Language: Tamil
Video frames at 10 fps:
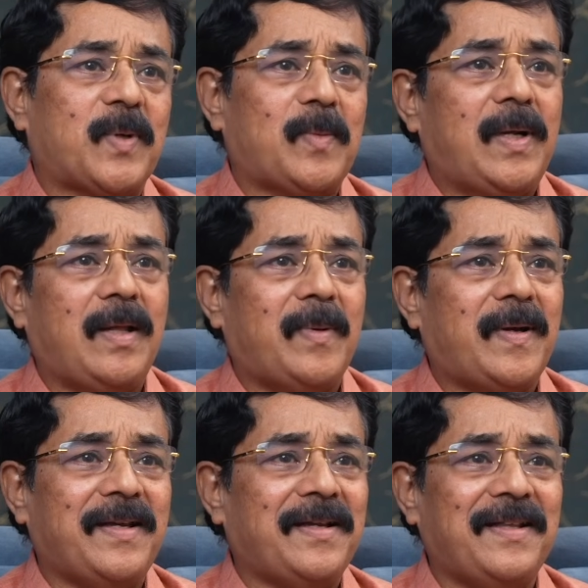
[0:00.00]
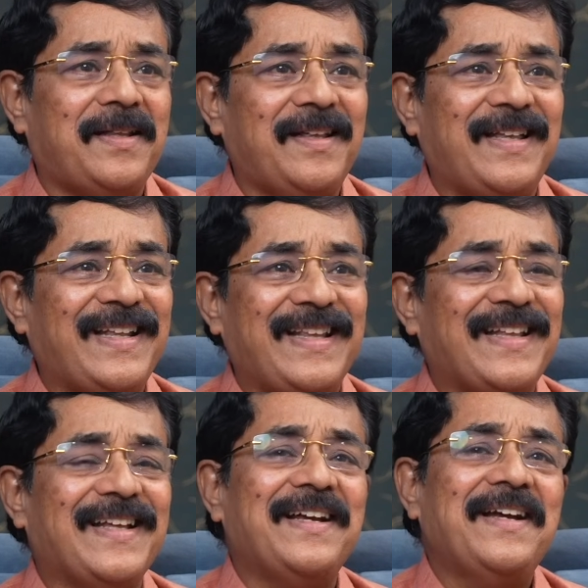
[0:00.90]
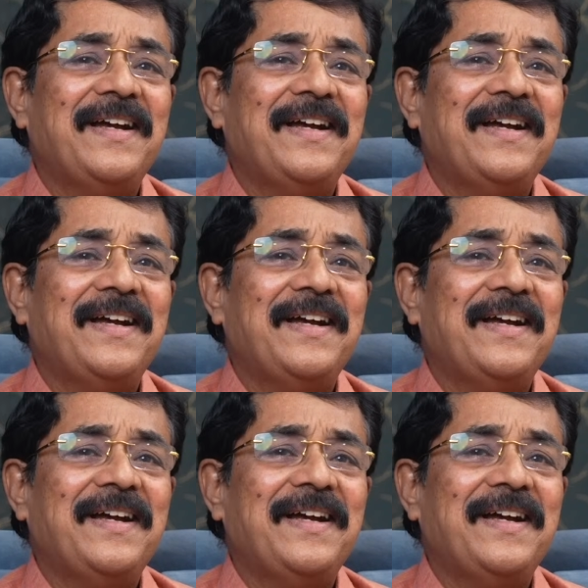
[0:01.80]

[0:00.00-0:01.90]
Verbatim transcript: பிரபலமாக இருந்து இருந்தது